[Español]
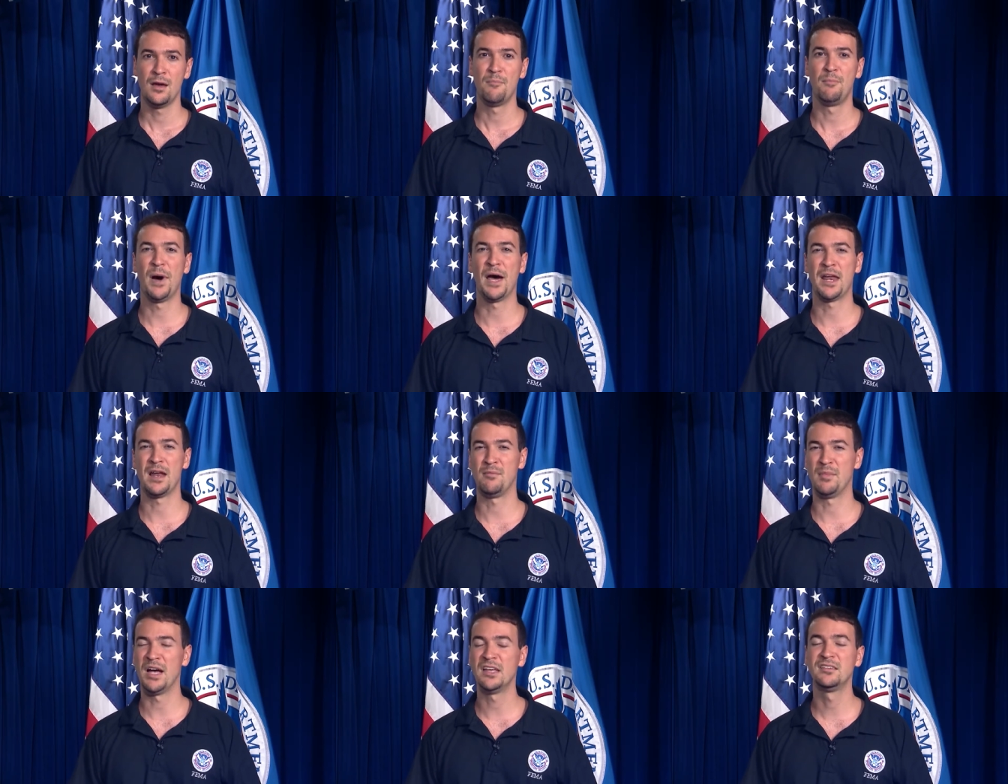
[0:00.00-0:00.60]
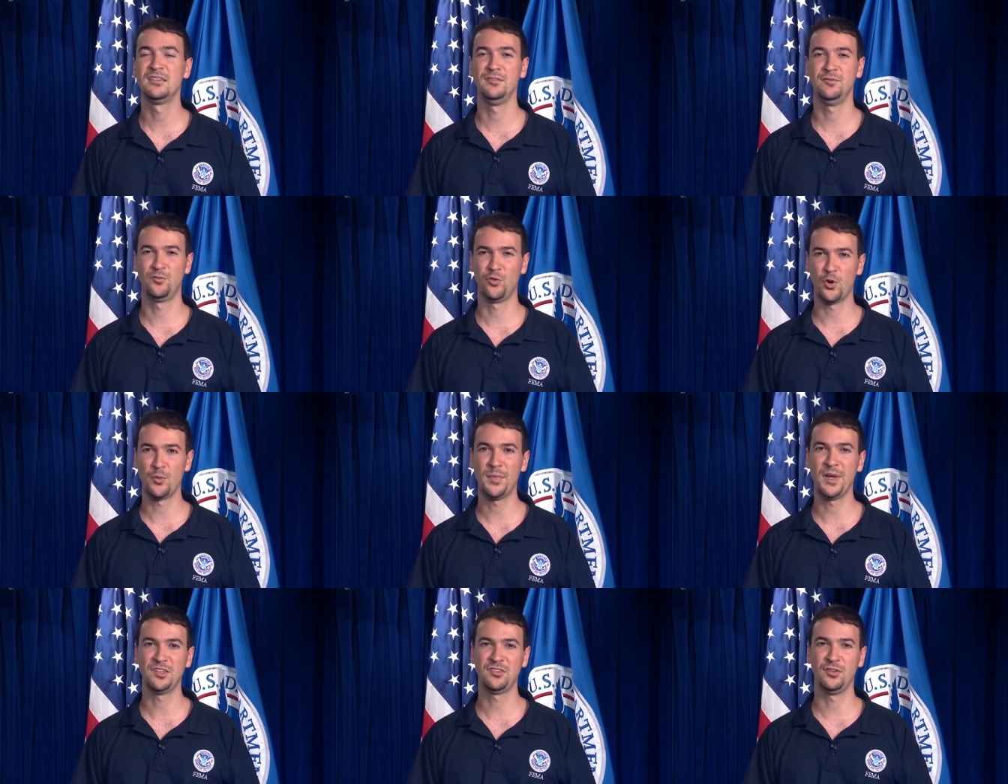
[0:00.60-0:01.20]
para más
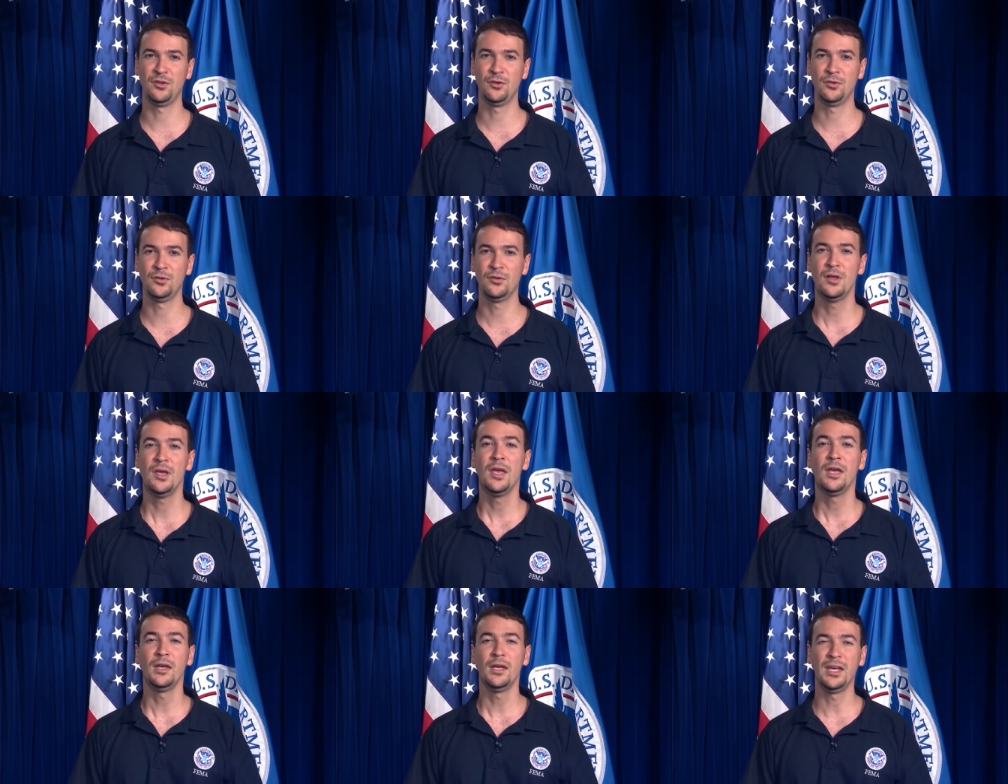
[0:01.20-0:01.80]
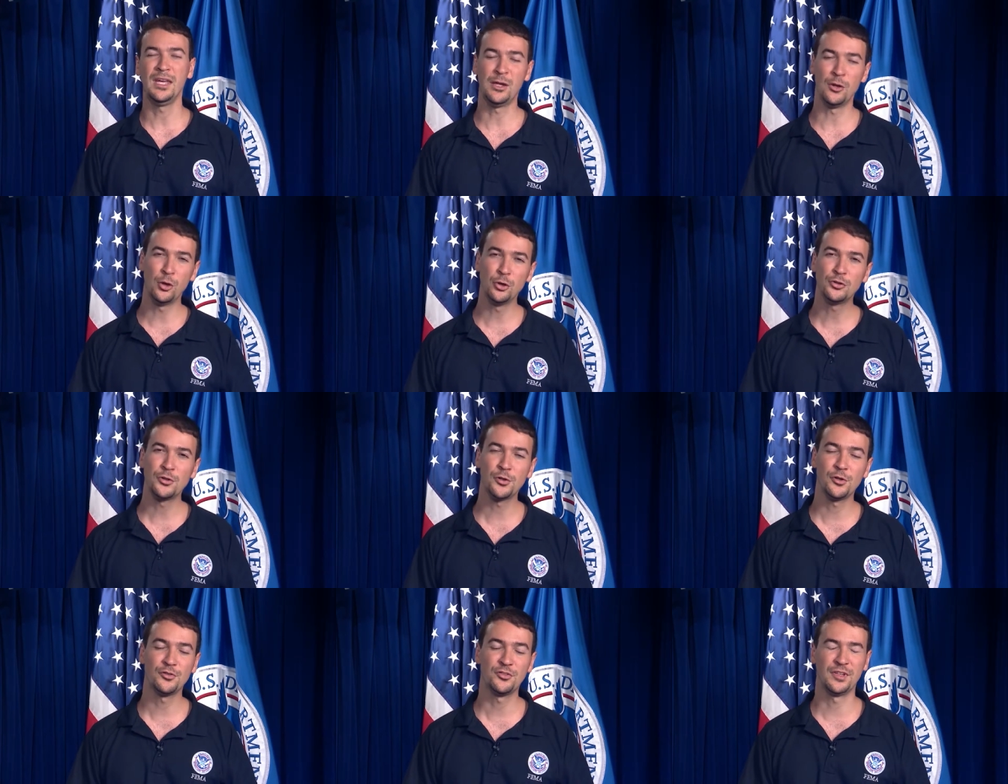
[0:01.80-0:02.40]
información y
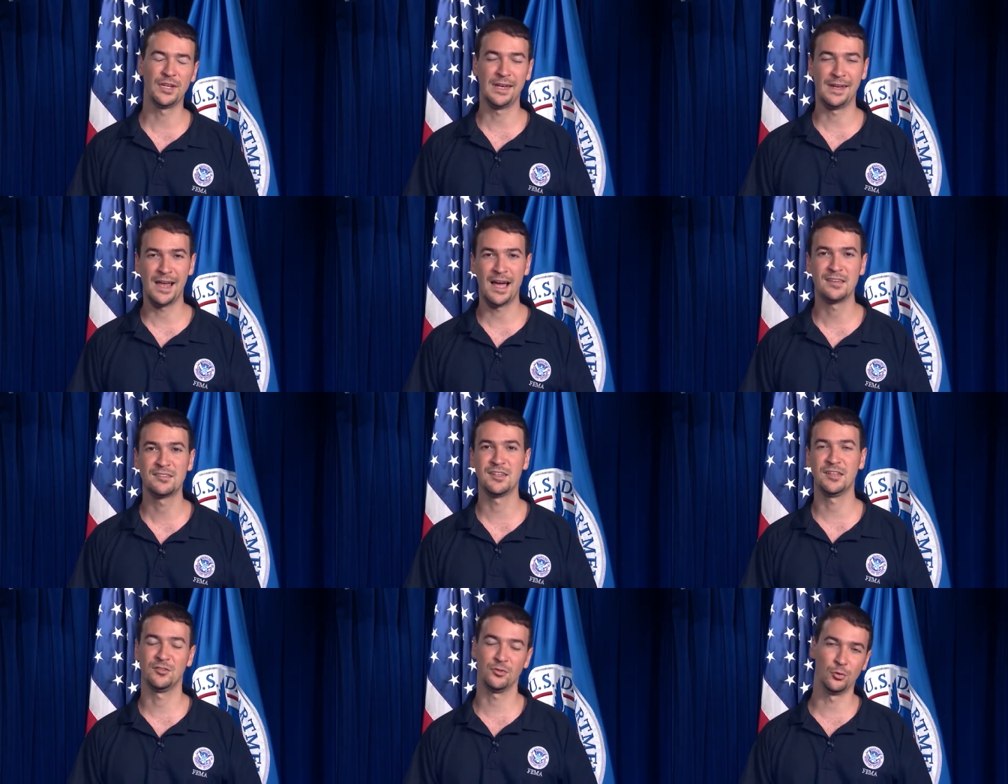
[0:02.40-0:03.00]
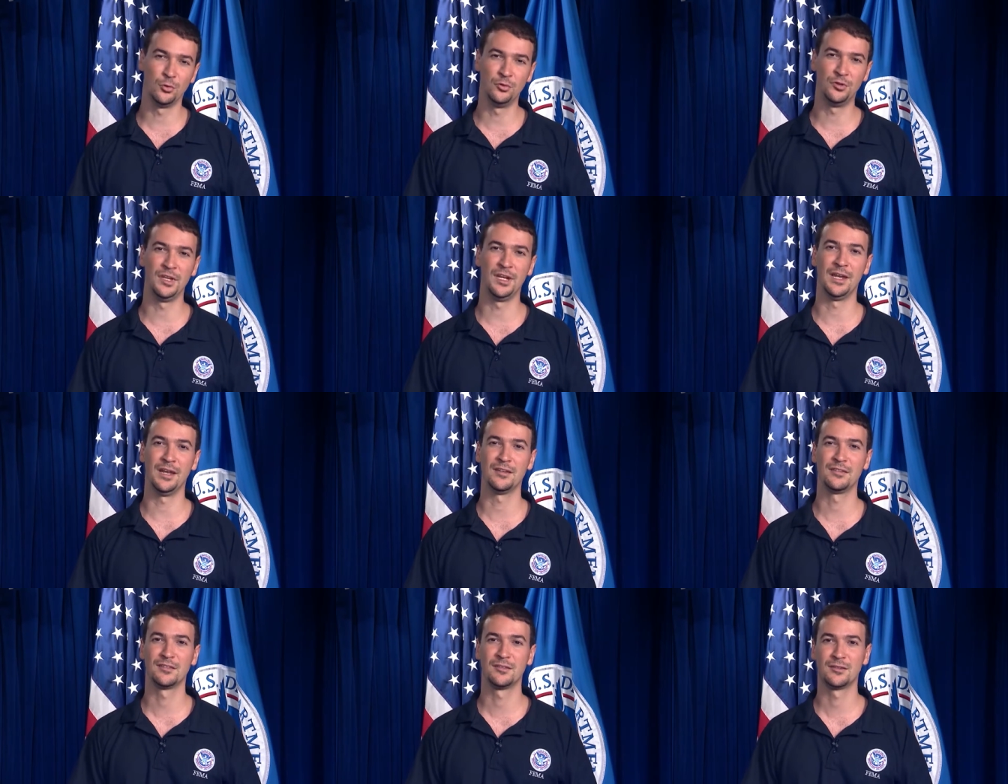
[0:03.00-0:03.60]
otros enlaces
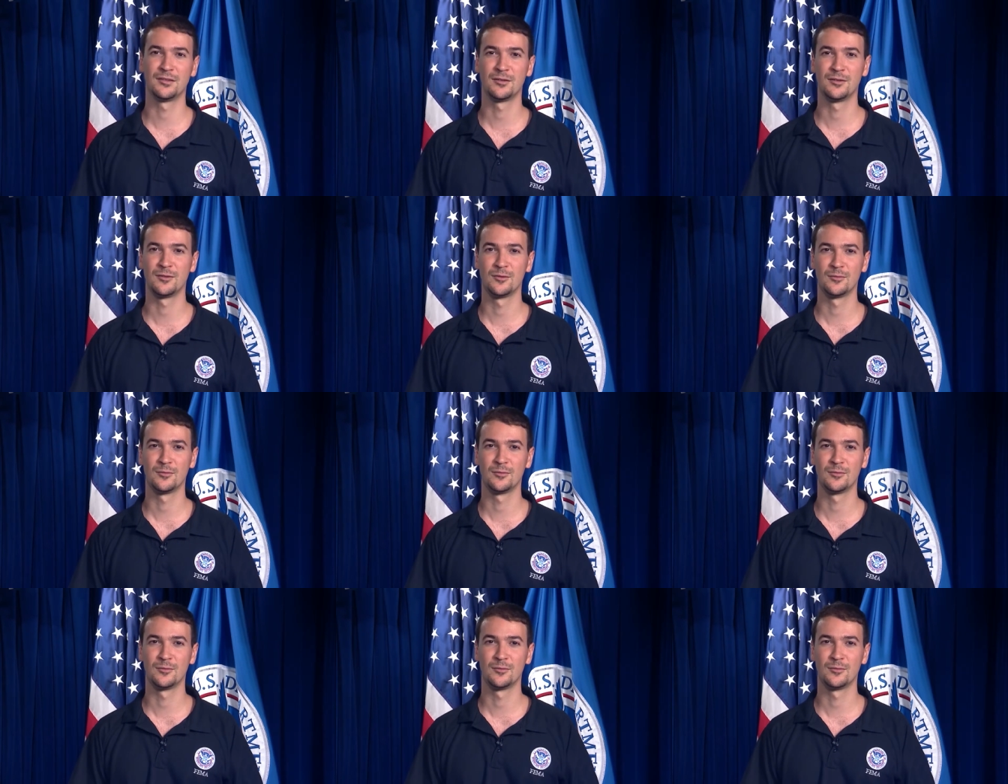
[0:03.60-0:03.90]
útiles.